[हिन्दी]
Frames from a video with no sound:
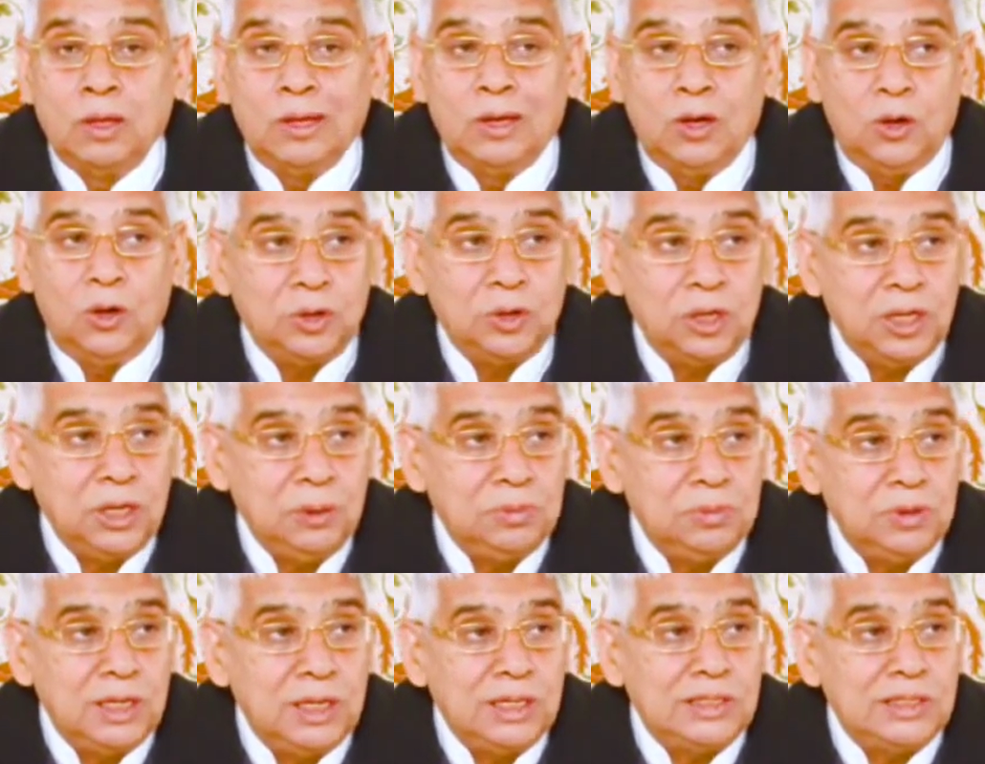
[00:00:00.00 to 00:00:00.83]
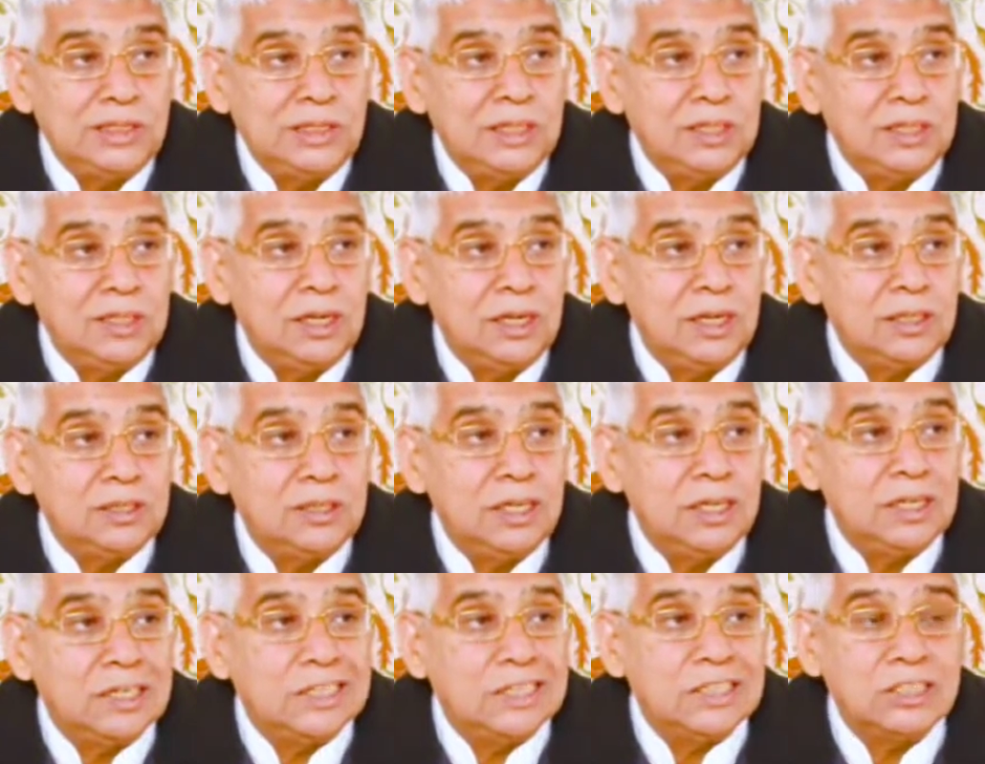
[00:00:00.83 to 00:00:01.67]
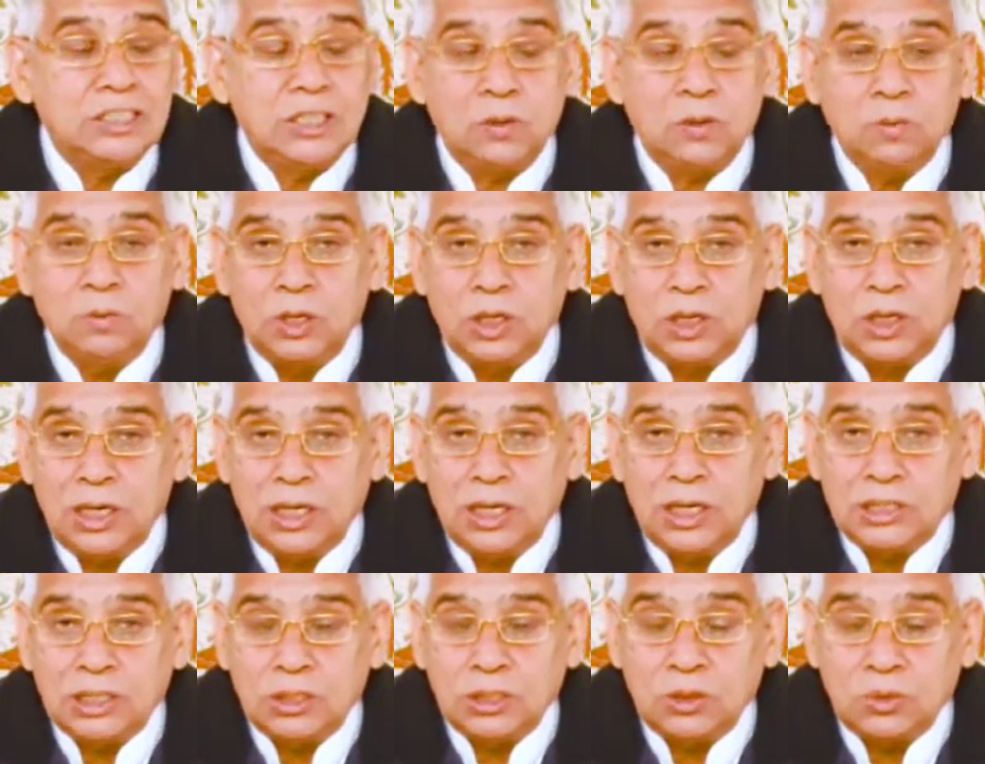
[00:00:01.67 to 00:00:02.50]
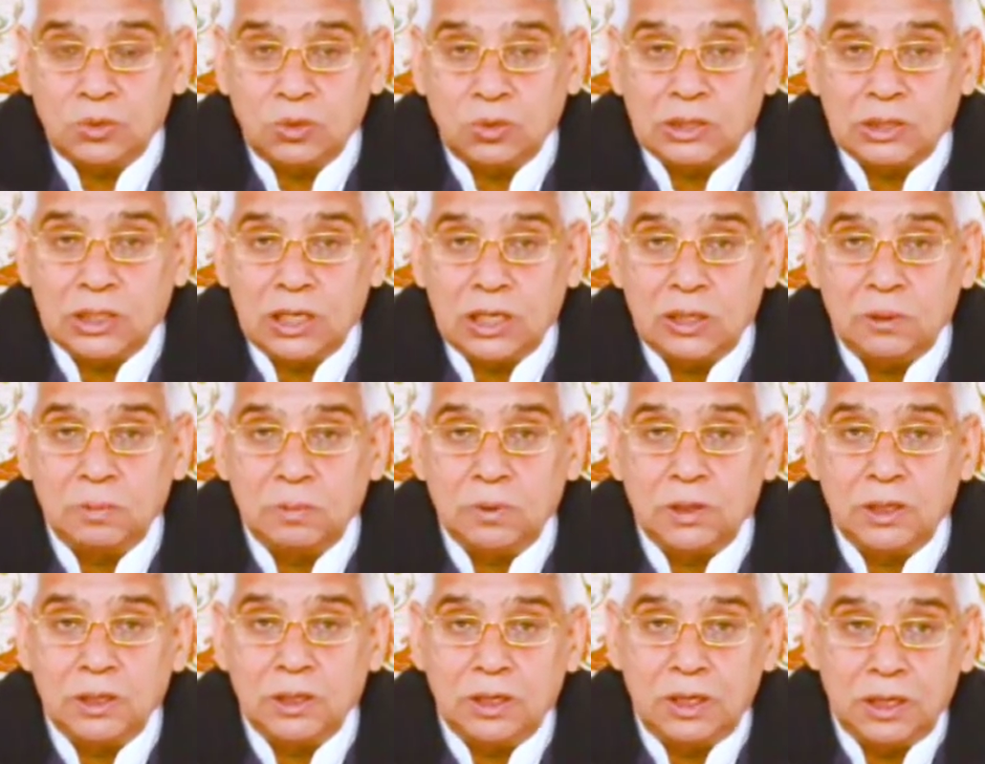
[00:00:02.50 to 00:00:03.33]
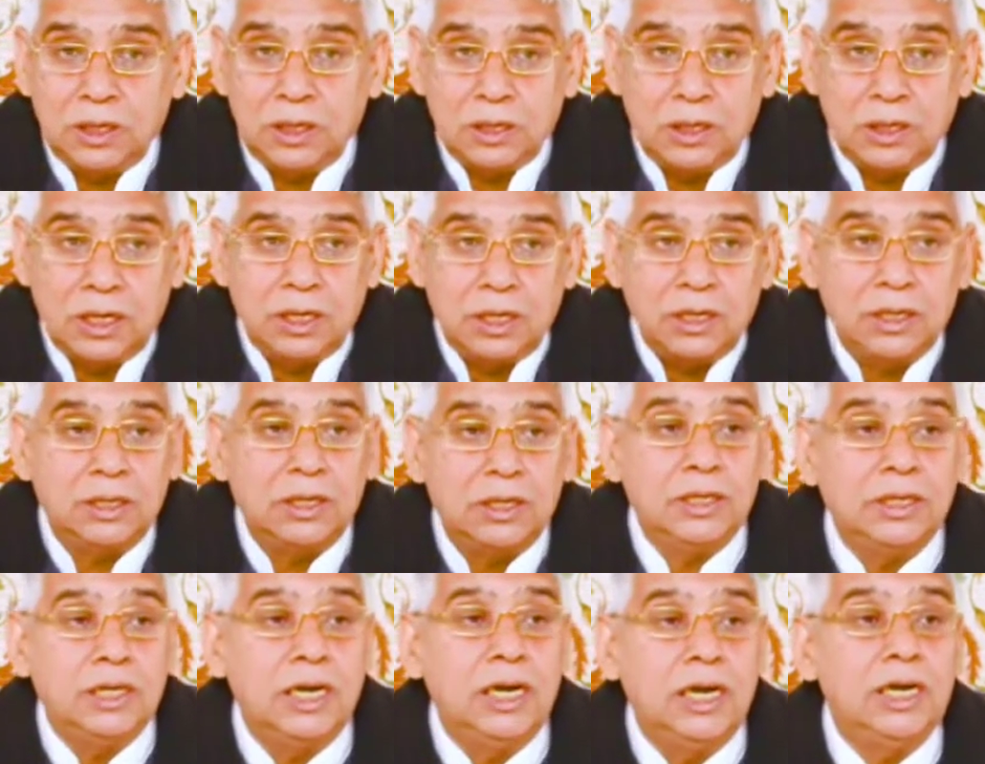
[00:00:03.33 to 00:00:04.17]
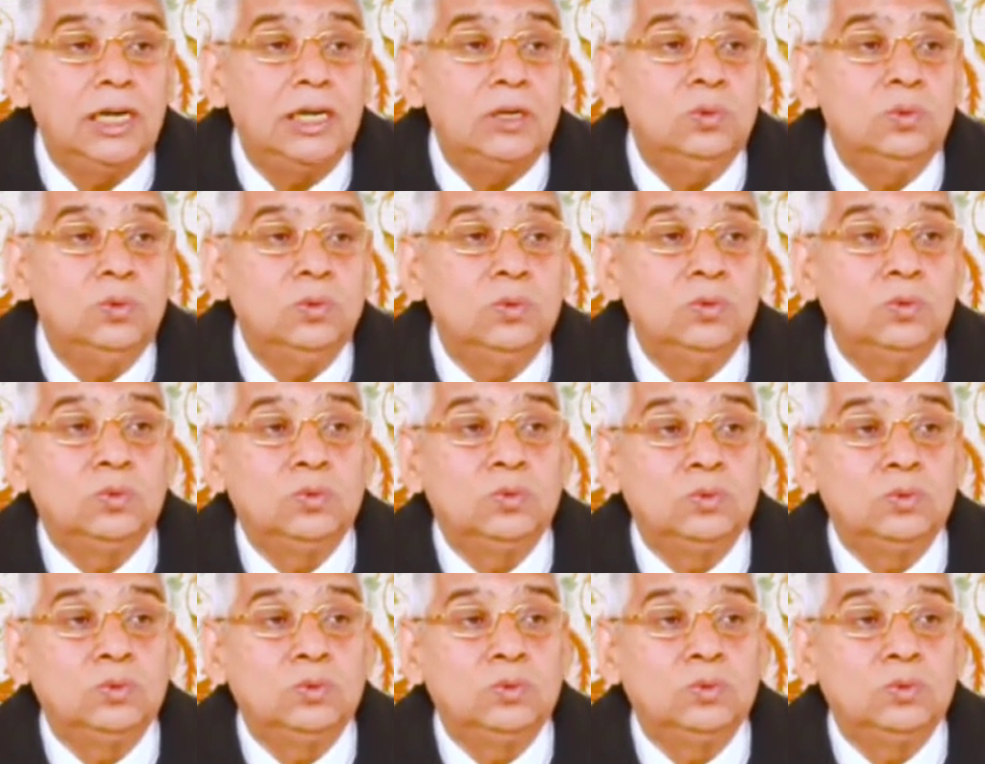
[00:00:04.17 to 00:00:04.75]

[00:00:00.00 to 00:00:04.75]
और गरीबदास जी ने कहा था कि सर्व कला सतगुरु साहेब की हरियाए हरियाणे नू